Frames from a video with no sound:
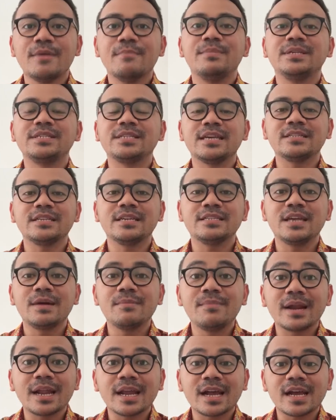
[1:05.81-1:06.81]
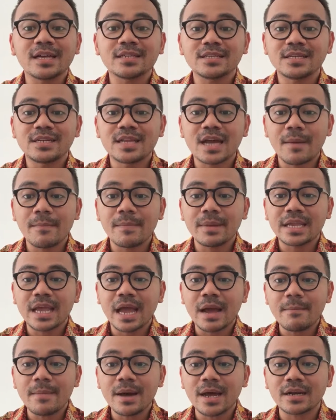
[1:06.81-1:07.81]
bisa saja mereka sedang
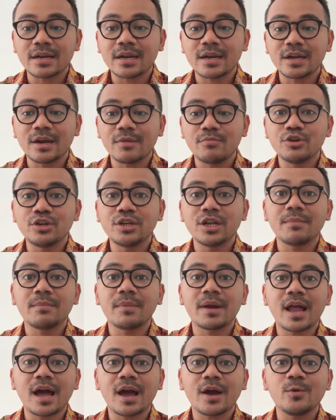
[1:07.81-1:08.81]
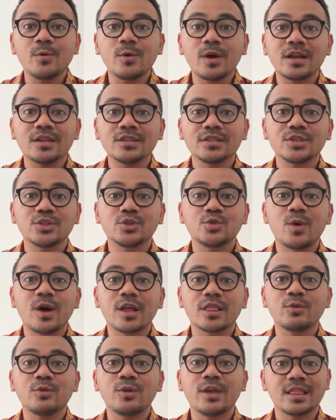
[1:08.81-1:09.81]
menyamar dan kemudian melakukan
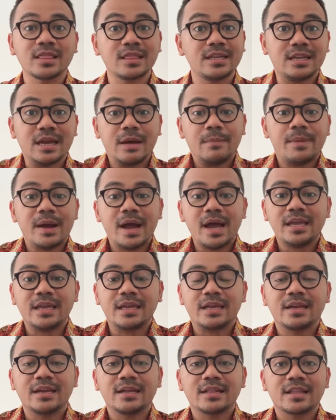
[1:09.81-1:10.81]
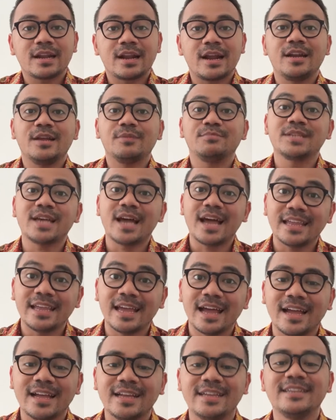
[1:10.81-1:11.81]
sesuatu yang tidak baik terhadap saya.